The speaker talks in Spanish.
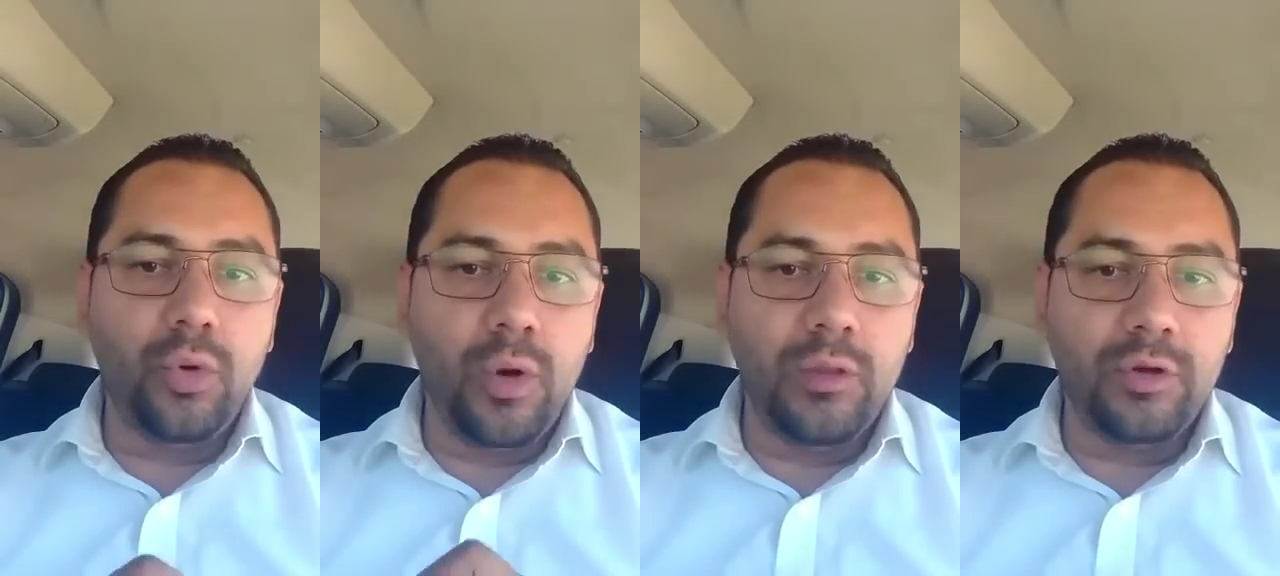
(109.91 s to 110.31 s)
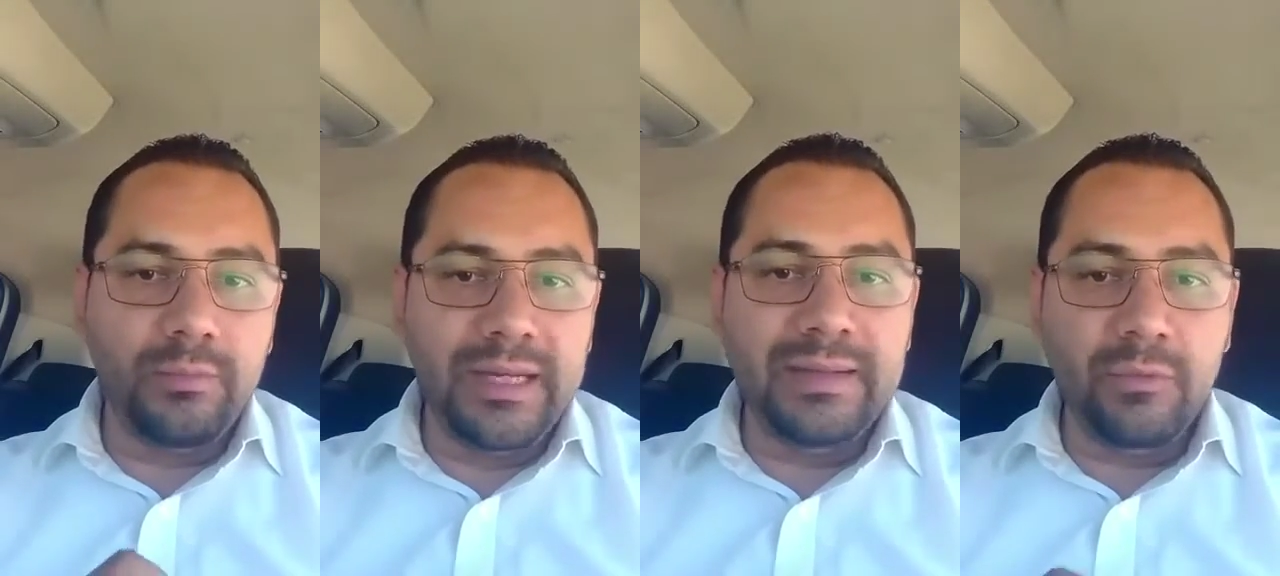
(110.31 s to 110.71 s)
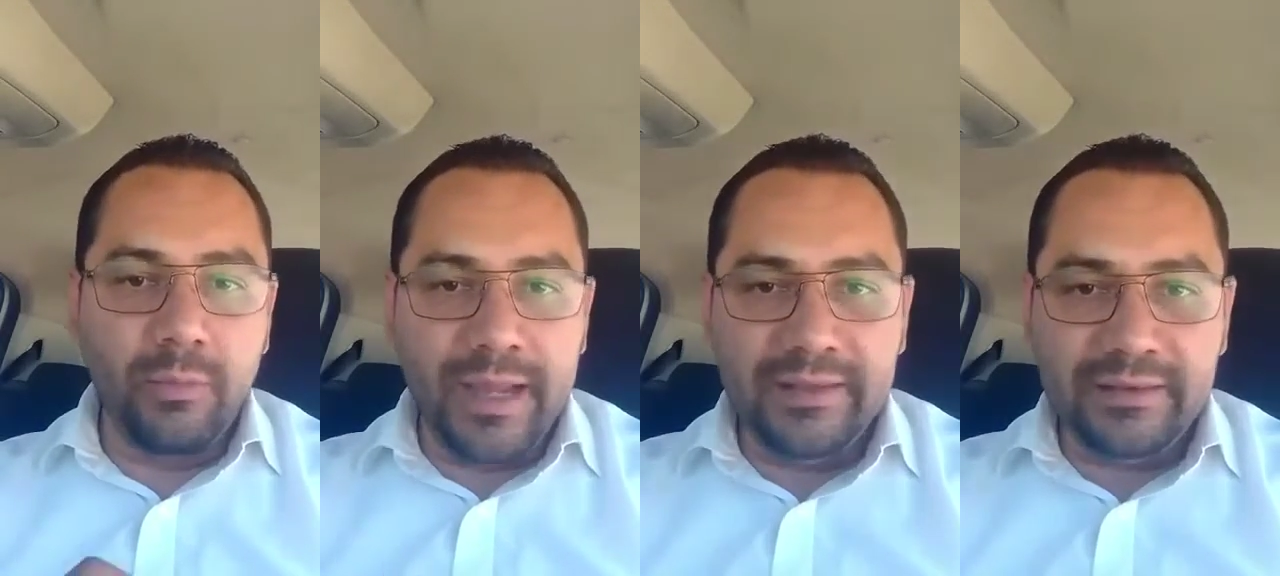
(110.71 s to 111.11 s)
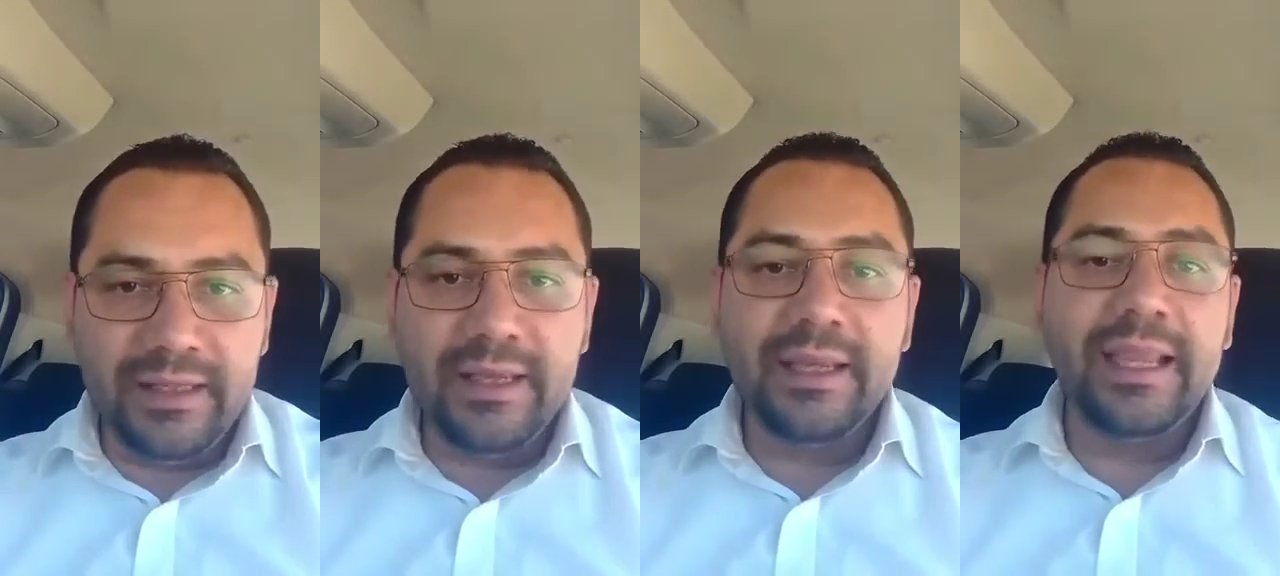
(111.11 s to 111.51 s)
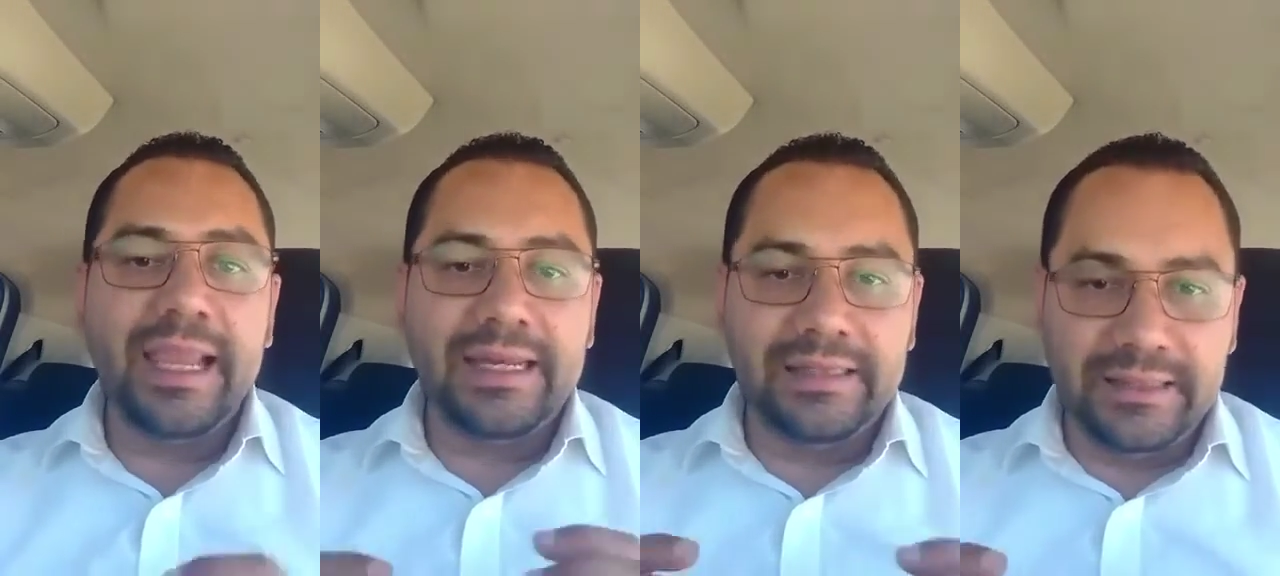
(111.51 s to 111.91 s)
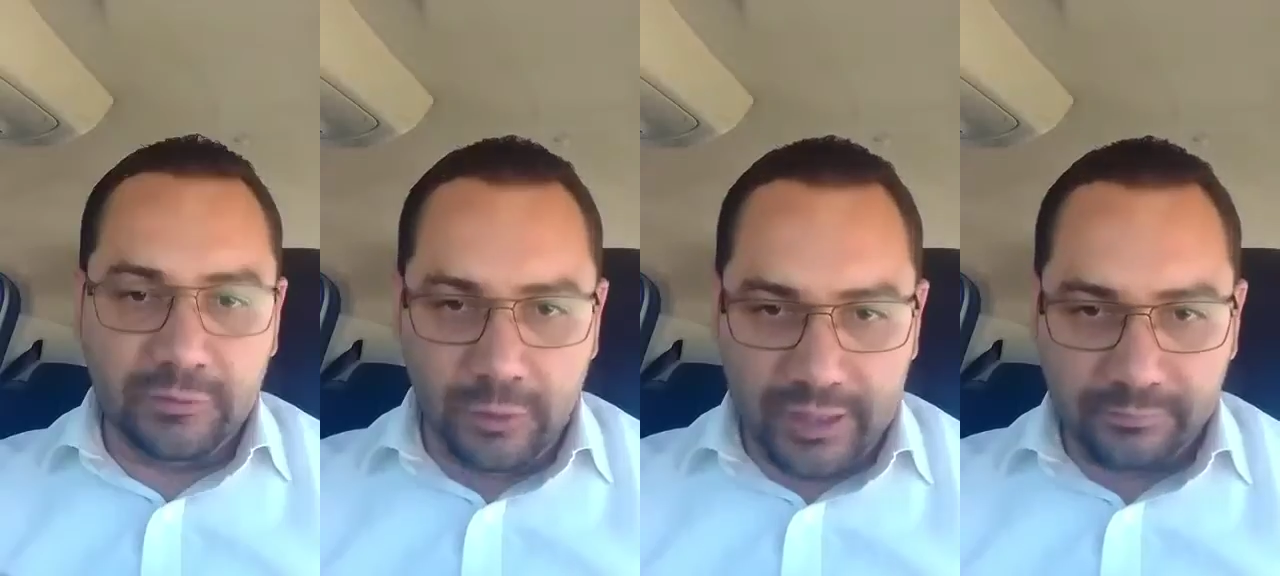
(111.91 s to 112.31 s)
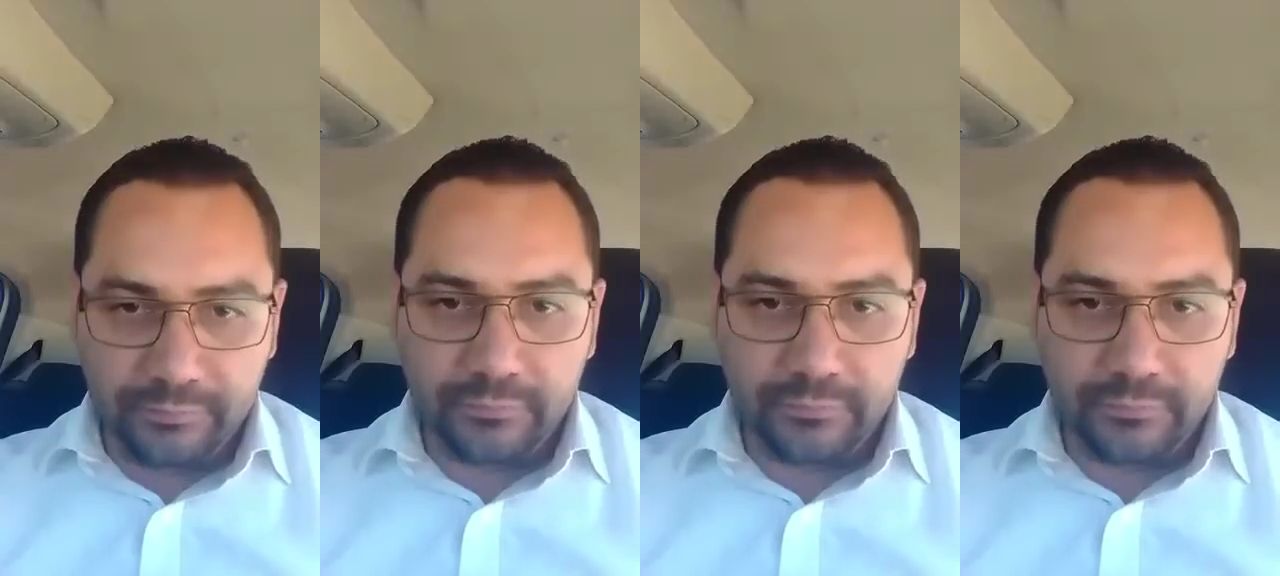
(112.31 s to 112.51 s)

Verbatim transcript: jugador mínimo 20 en el titular.